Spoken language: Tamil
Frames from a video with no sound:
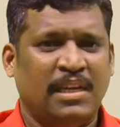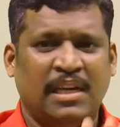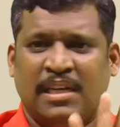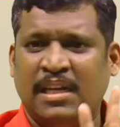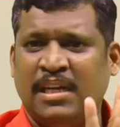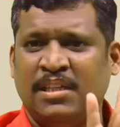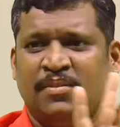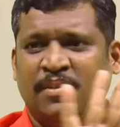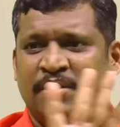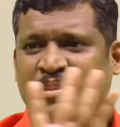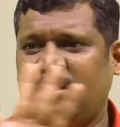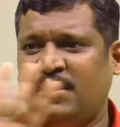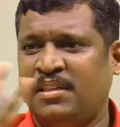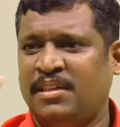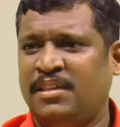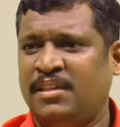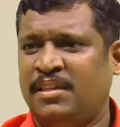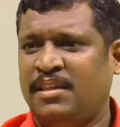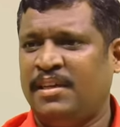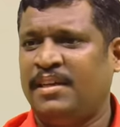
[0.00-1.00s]
யாராவது வந்து
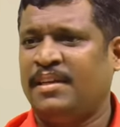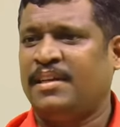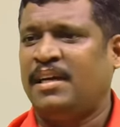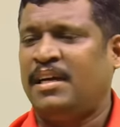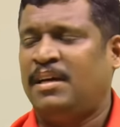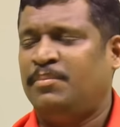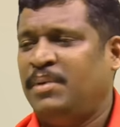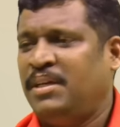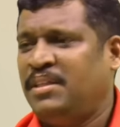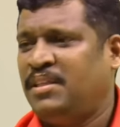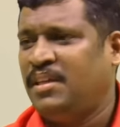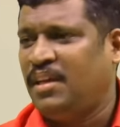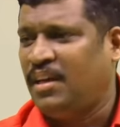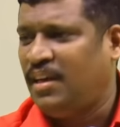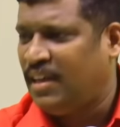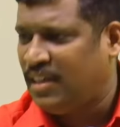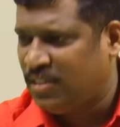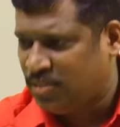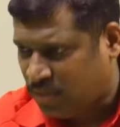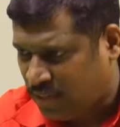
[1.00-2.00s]
எனக்கு அமைதி
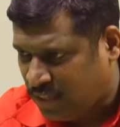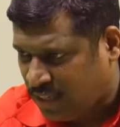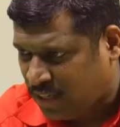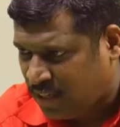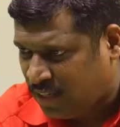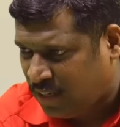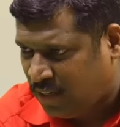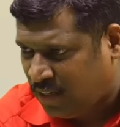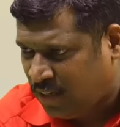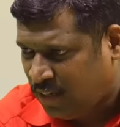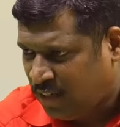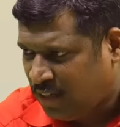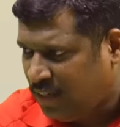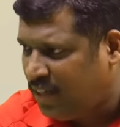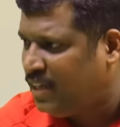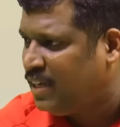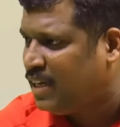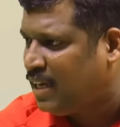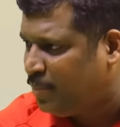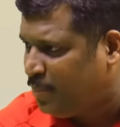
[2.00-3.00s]
இல்லைன்னு சொன்னீங்கன்னா
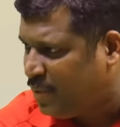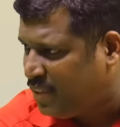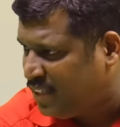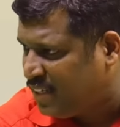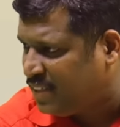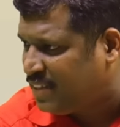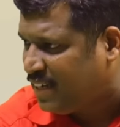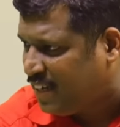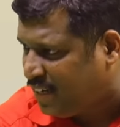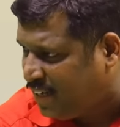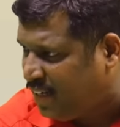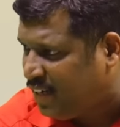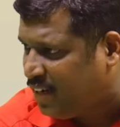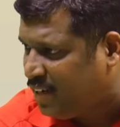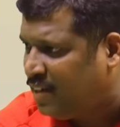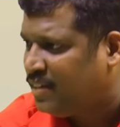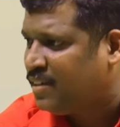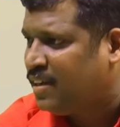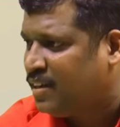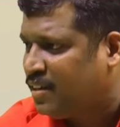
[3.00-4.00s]
நீங்கள் அமைதியை
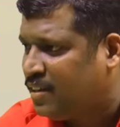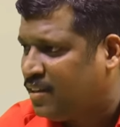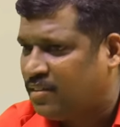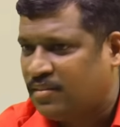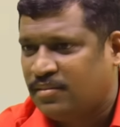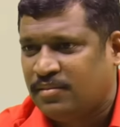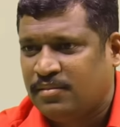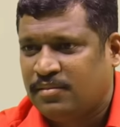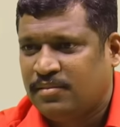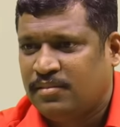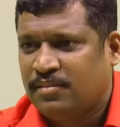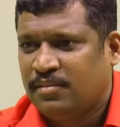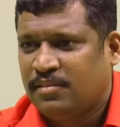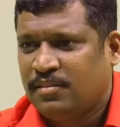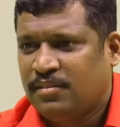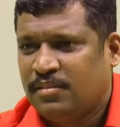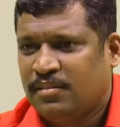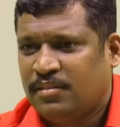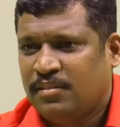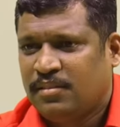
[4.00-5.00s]
தேடினீங்களான்னு கேட்குறாரு
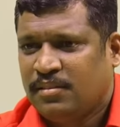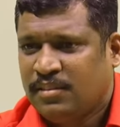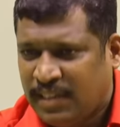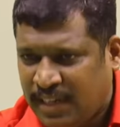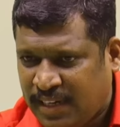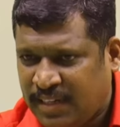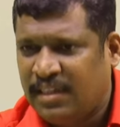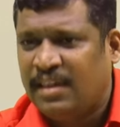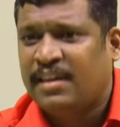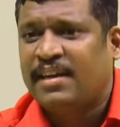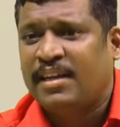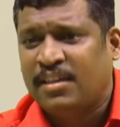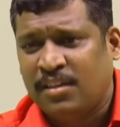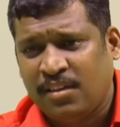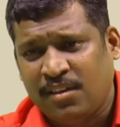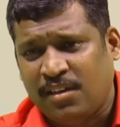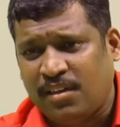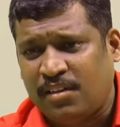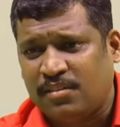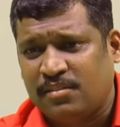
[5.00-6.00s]
தேடுங்க
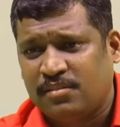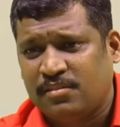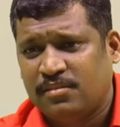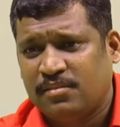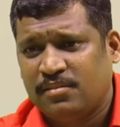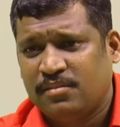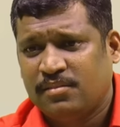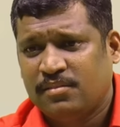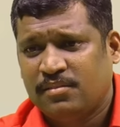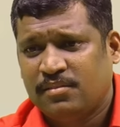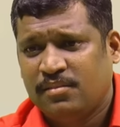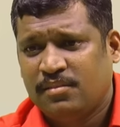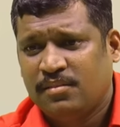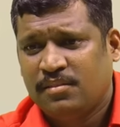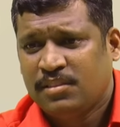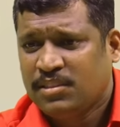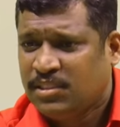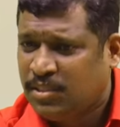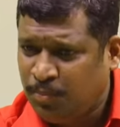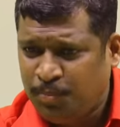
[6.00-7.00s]
கிடைக்குங்கிறாரு
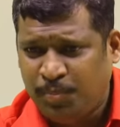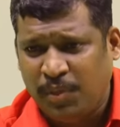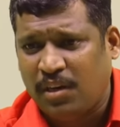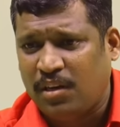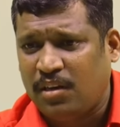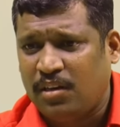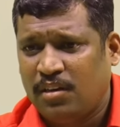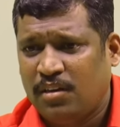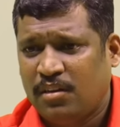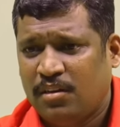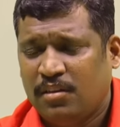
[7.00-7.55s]
சிம்பிள்